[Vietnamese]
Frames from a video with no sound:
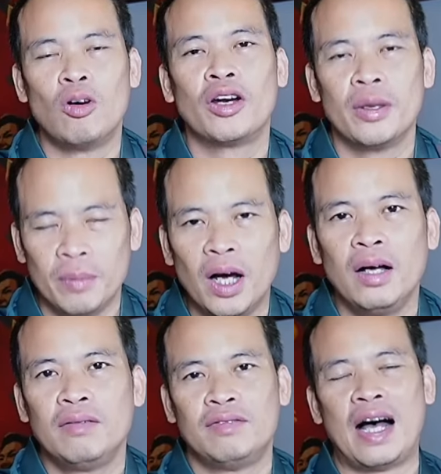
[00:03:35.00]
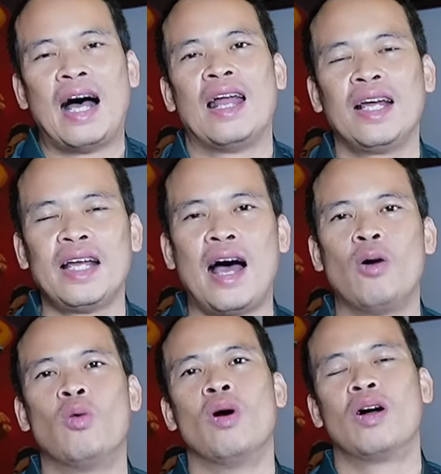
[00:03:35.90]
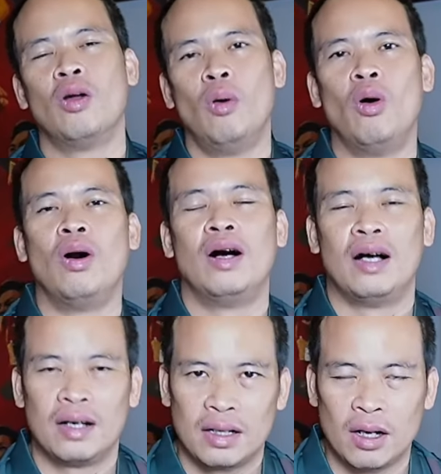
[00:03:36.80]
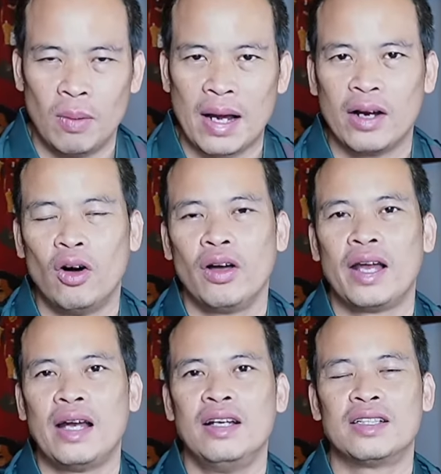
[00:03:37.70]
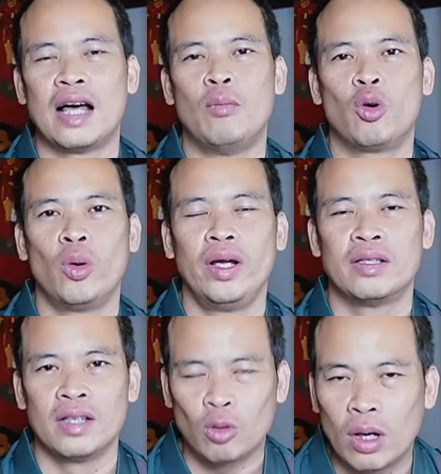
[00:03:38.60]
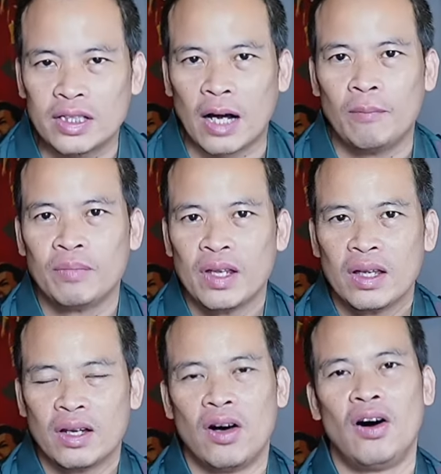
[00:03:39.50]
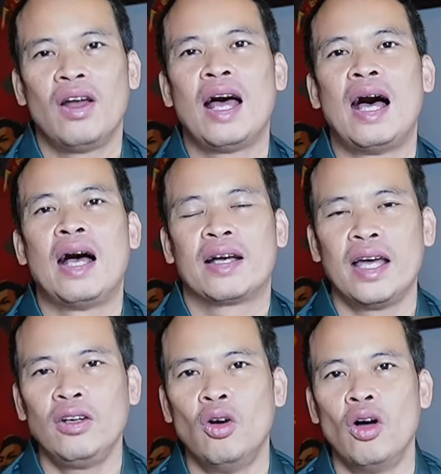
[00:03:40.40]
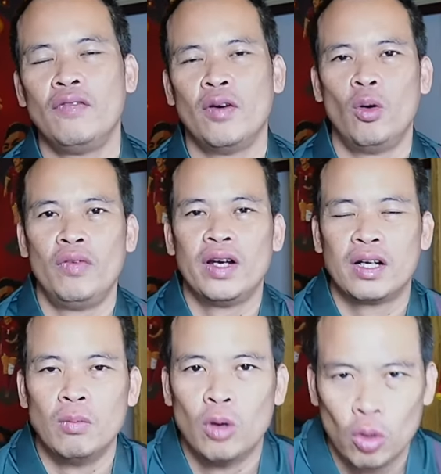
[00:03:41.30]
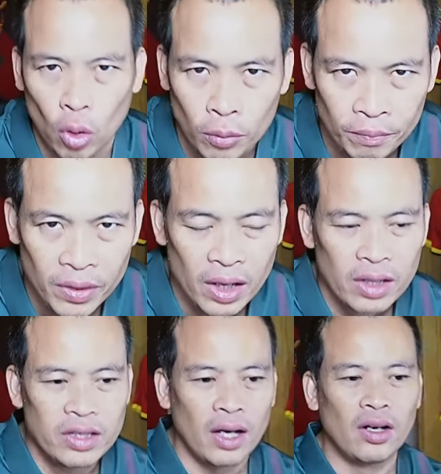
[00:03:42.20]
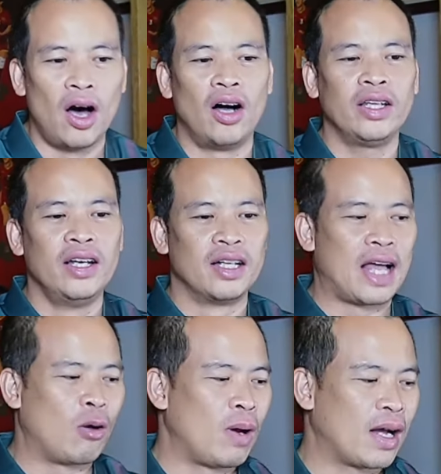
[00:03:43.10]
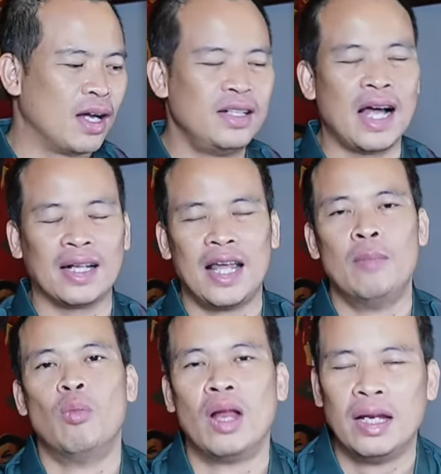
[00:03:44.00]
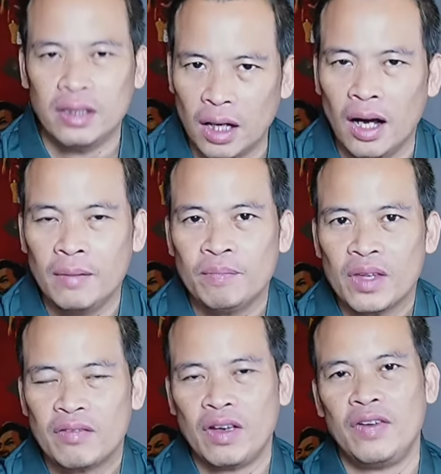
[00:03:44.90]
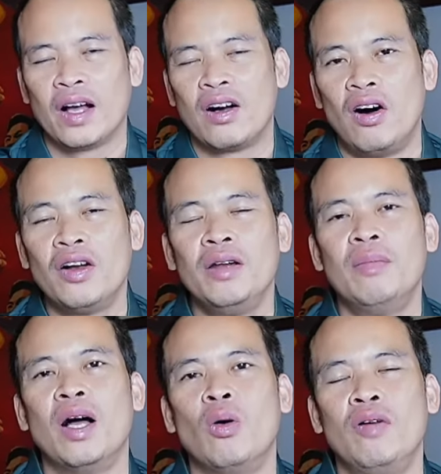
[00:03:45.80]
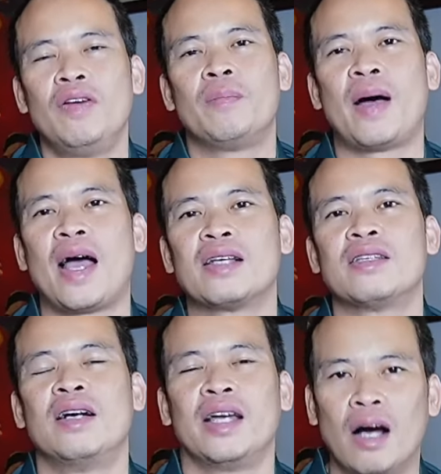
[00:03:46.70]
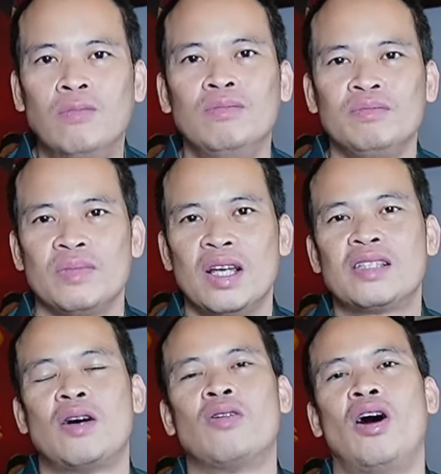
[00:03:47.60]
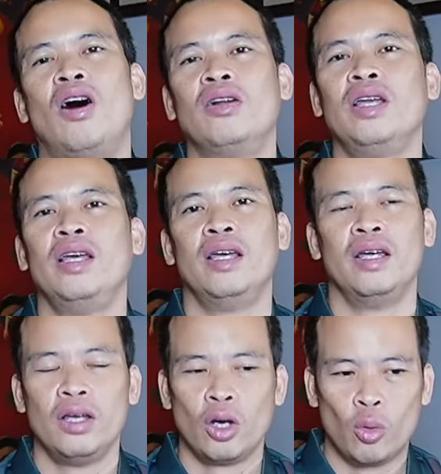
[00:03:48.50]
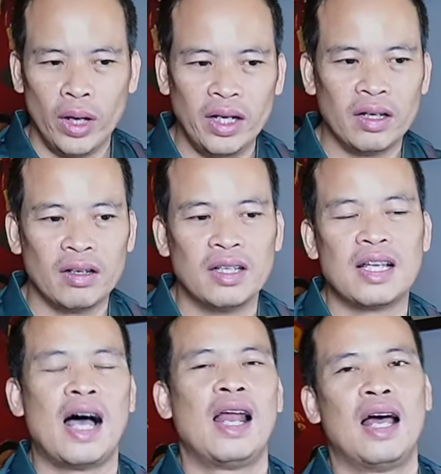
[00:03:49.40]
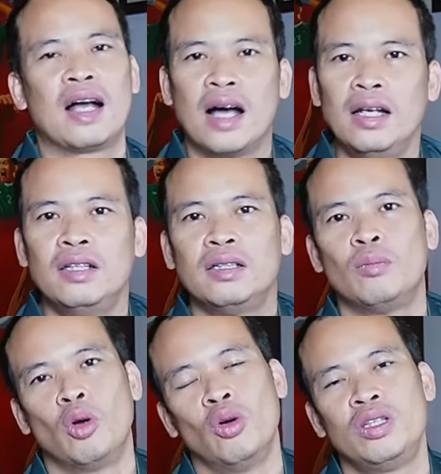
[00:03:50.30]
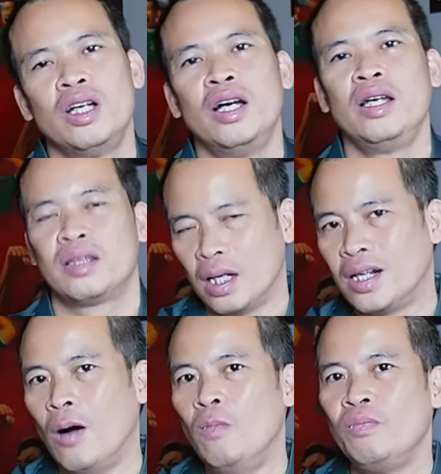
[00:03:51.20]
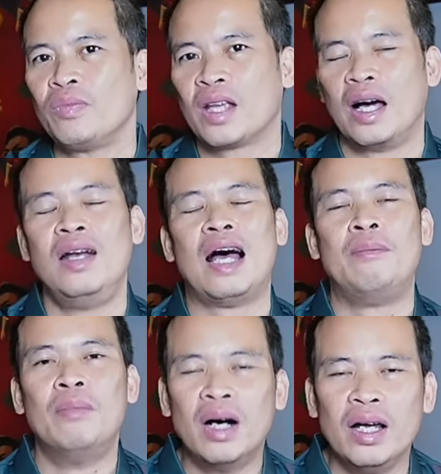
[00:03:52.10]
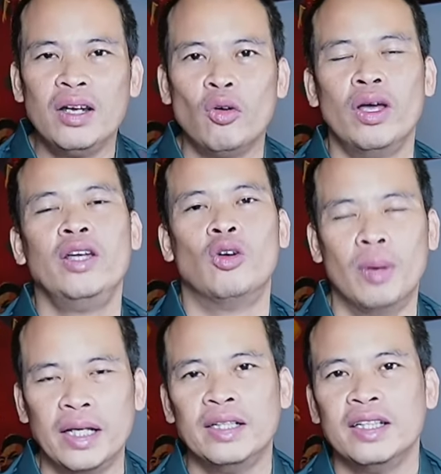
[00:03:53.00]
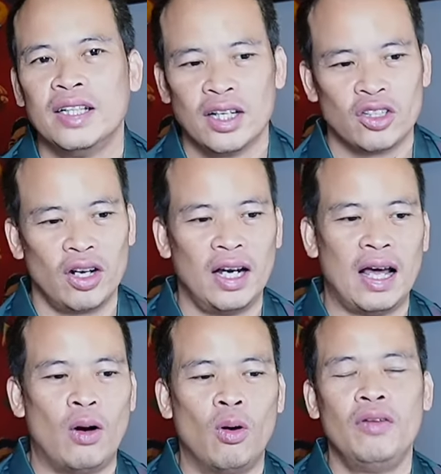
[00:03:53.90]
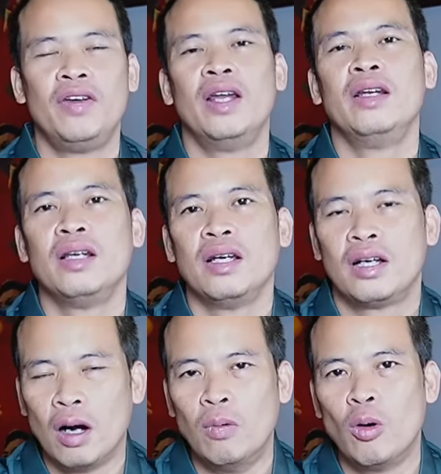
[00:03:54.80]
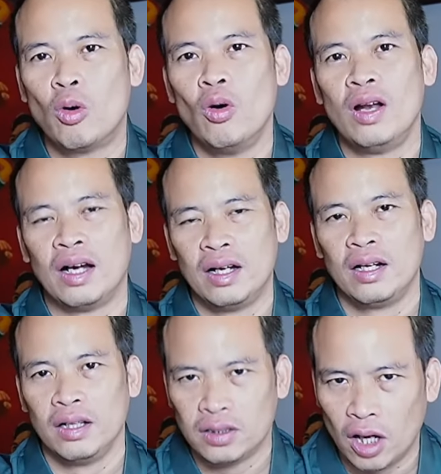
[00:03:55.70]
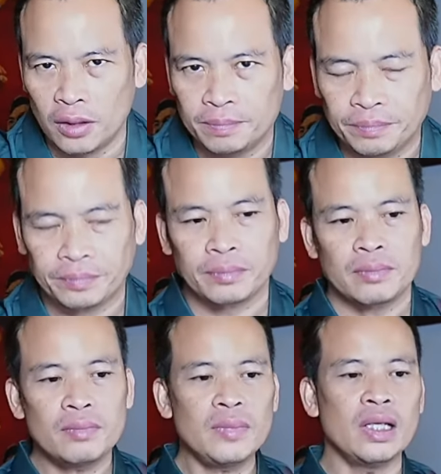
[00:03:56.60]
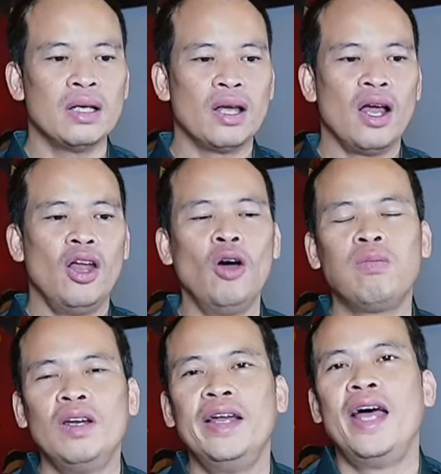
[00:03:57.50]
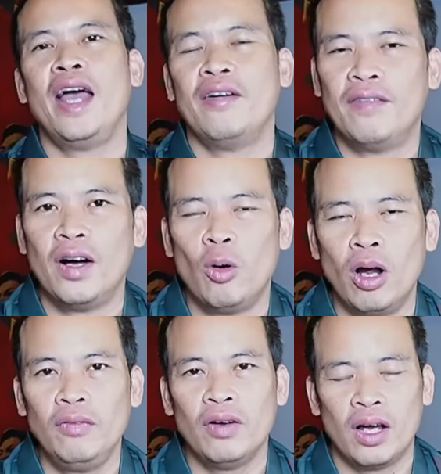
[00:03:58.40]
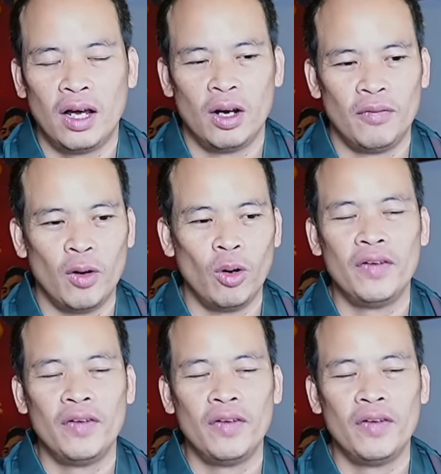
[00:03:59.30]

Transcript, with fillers: kịp nữa. Và lãnh đạo của câu lạc bộ Công an Hà Nội đã đưa ra một quyết định rất quan trọng, đó là kết nối với huấn luyện viên Gong Oh Kyun. Trước đó thì người ta cũng đã cân nhắc thêm một lần nữa về việc có nên mời huấn luyện viên Park Hang-seo hay không, nhưng sau đó thì quyết định được đưa ra là cần một lối chơi tấn công, cần làm mới đội hình của mình. Cho nên là huấn luyện viên Gong Oh Kyun là người được lựa chọn. Lúc liên hệ với huấn luyện